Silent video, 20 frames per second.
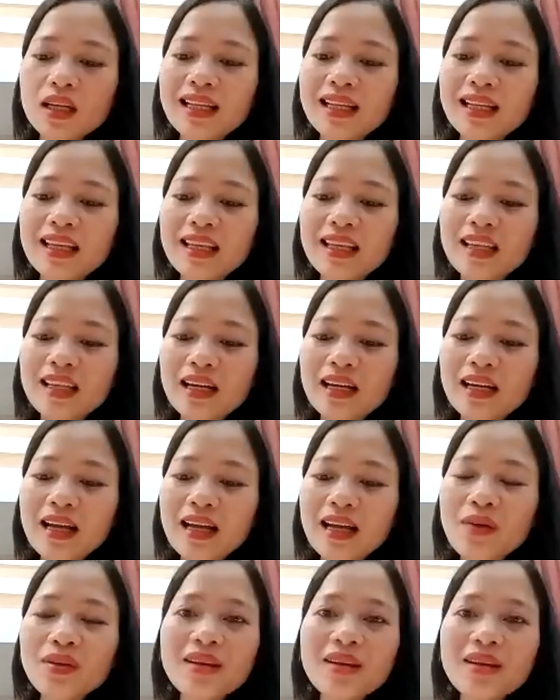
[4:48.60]
thì à,
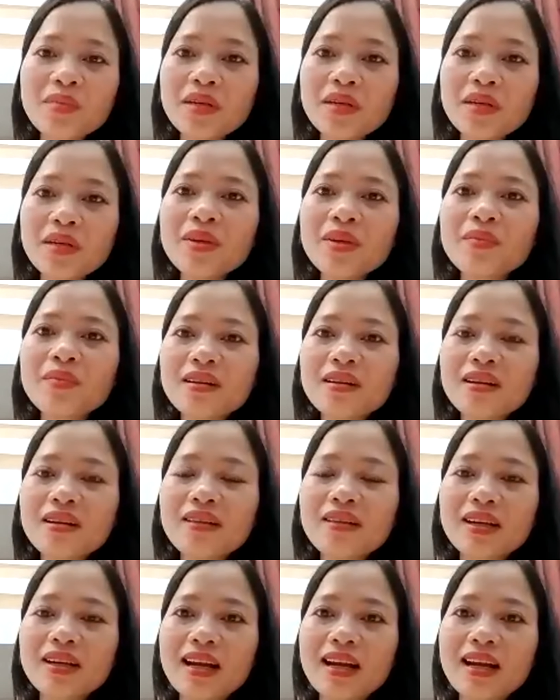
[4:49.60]
cao nhân mới mỉm cười
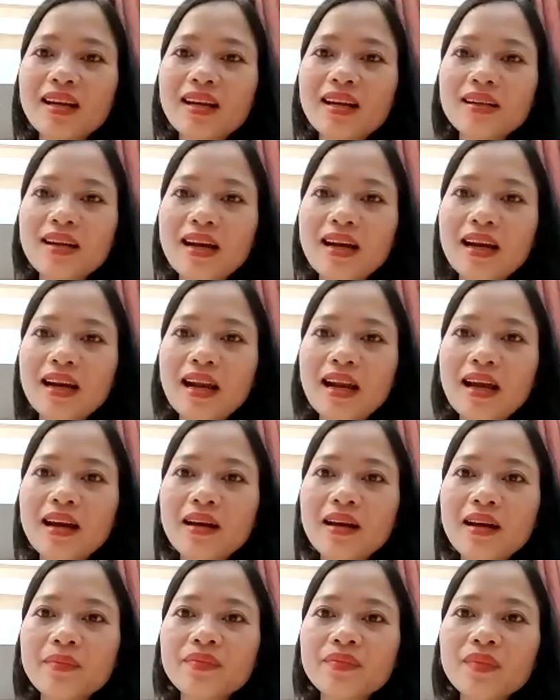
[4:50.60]
và trả lời rằng
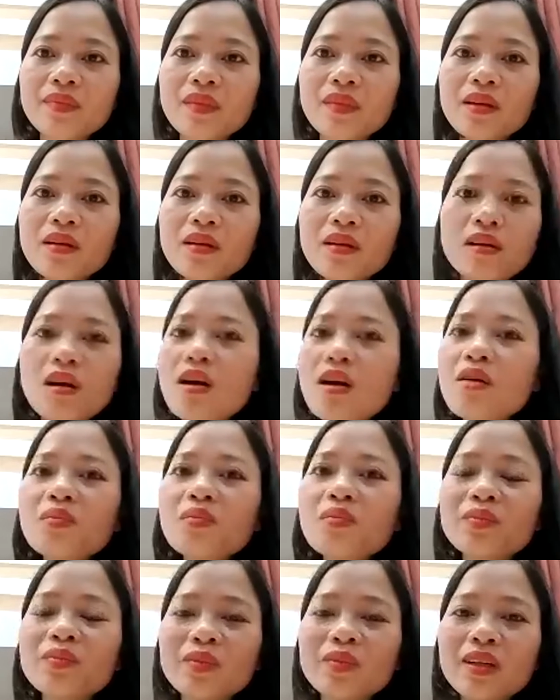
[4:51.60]
là
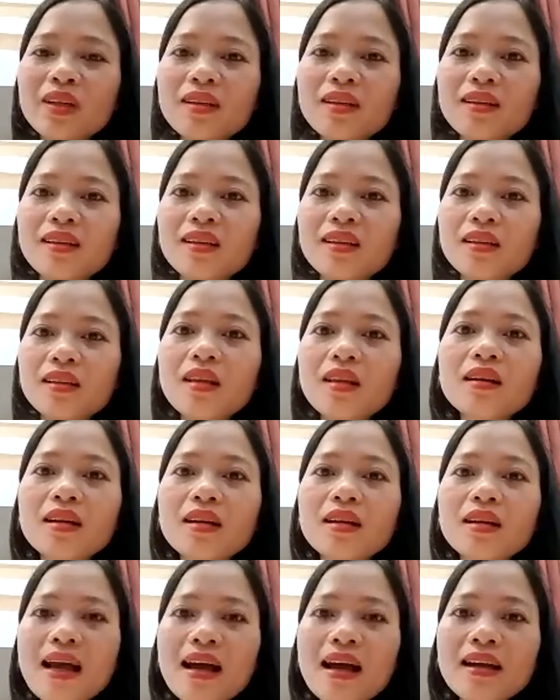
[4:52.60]
không à, thực
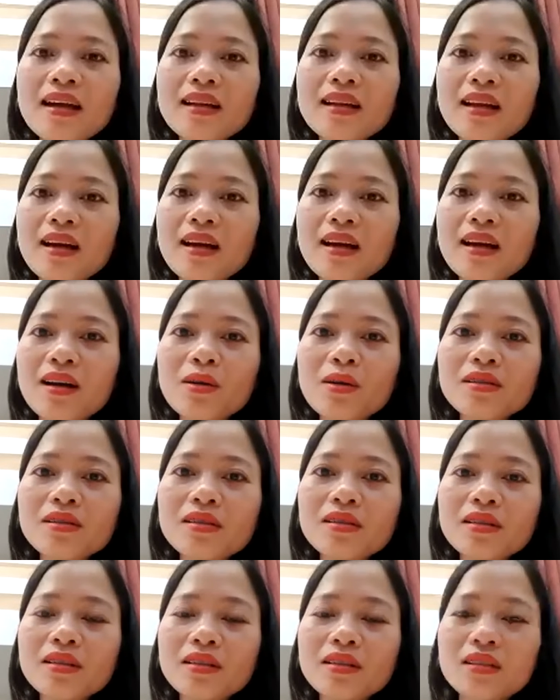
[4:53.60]
ra là con
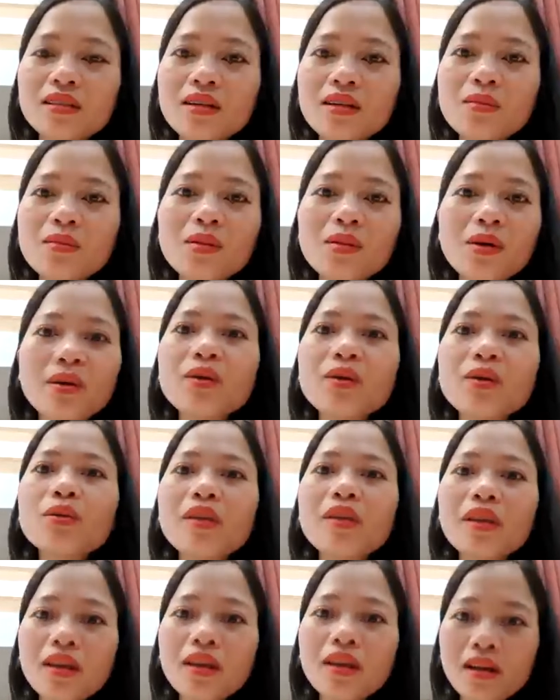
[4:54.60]
người không có yêu
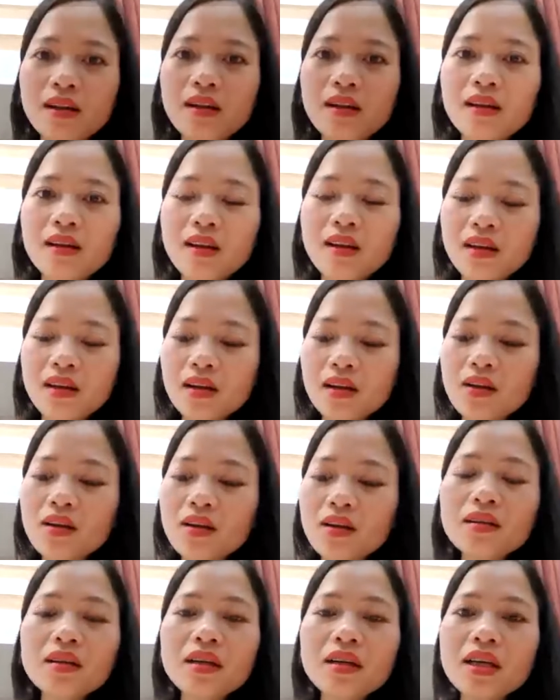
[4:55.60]
tiền con
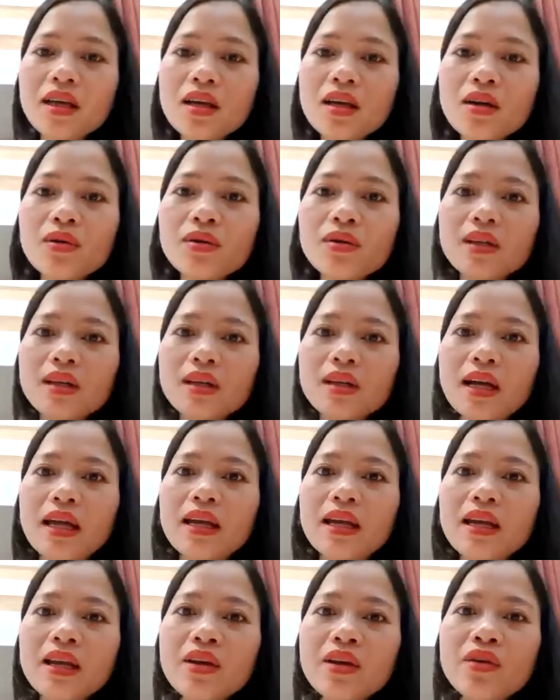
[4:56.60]
người yêu những cái
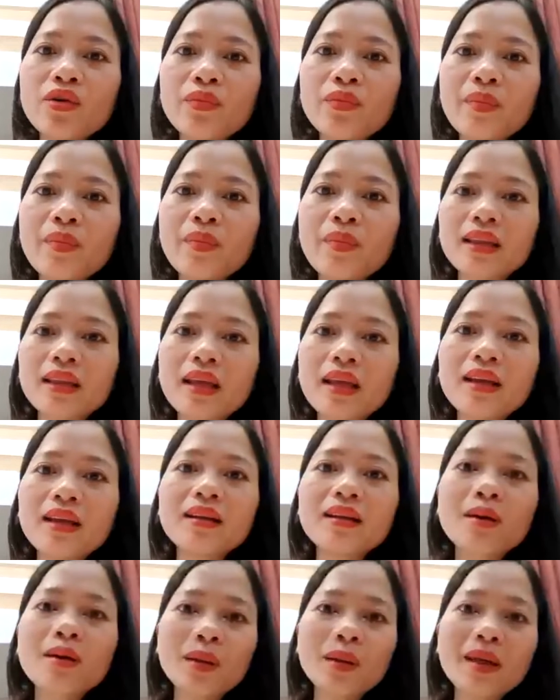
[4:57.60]
điều mà
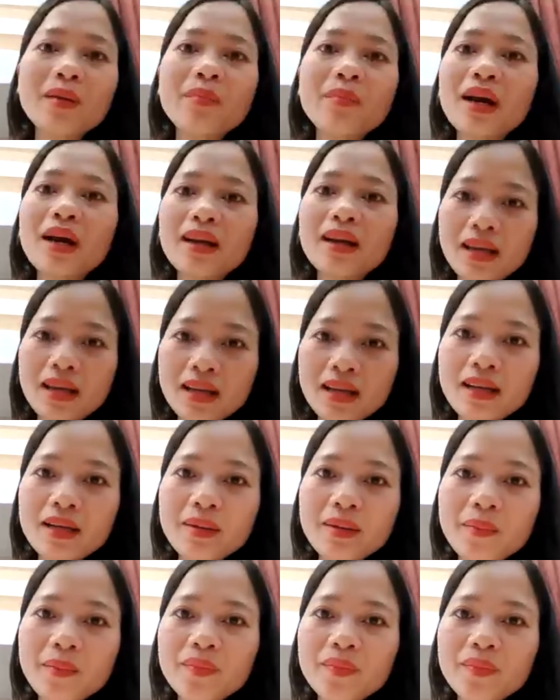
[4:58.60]
tiền có thể mang đến
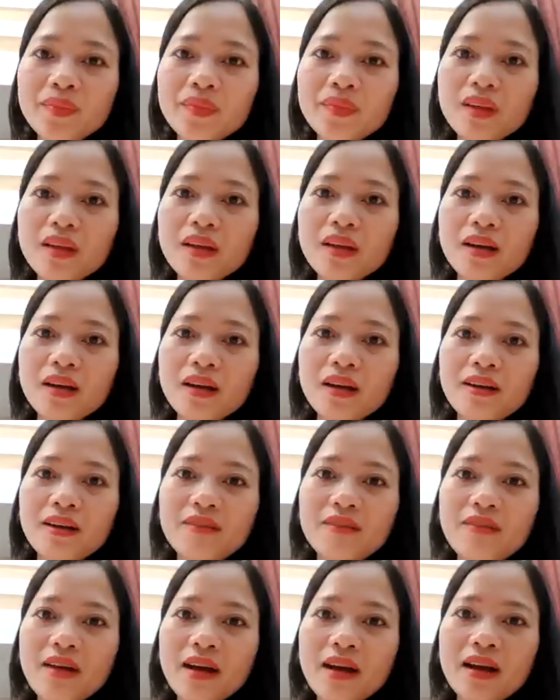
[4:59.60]

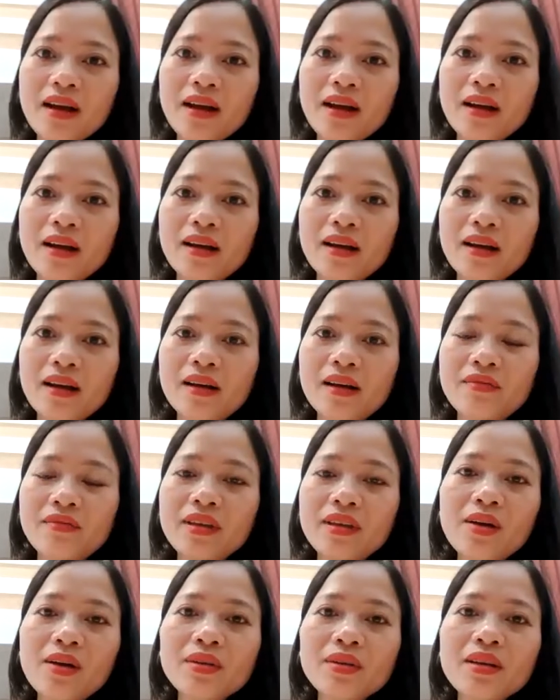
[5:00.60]
và vị
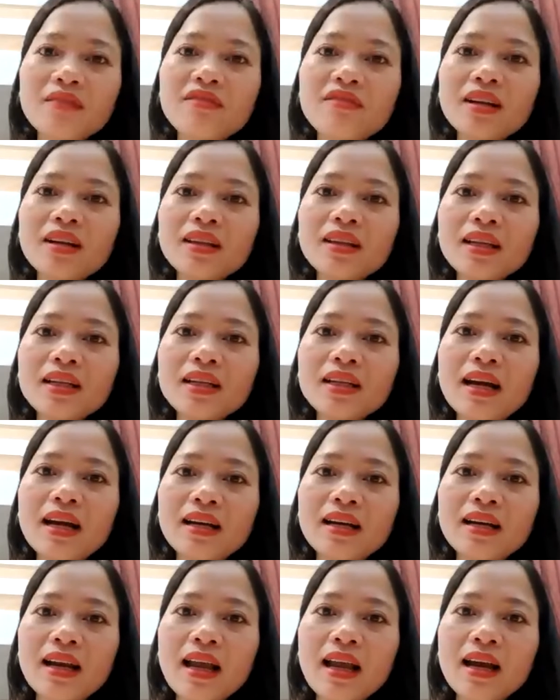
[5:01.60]
cao nhân phân tích
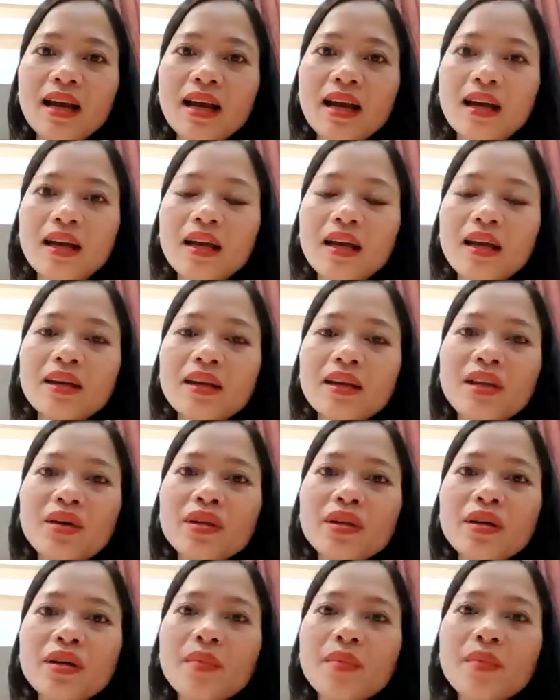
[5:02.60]
rằng là nếu
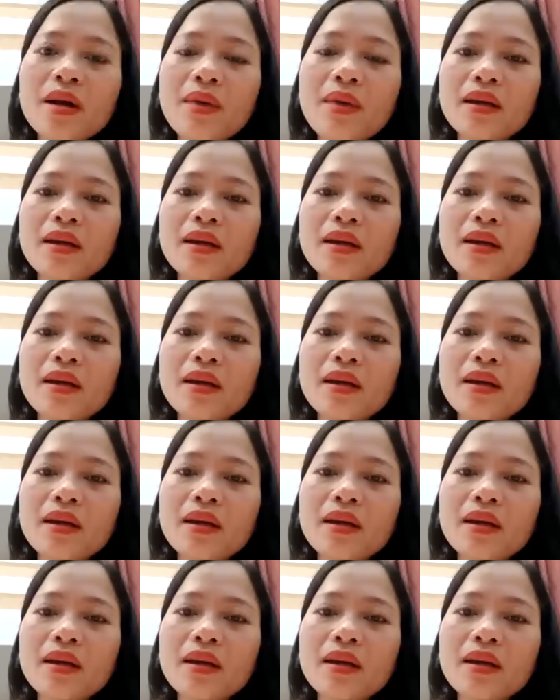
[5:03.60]
như mà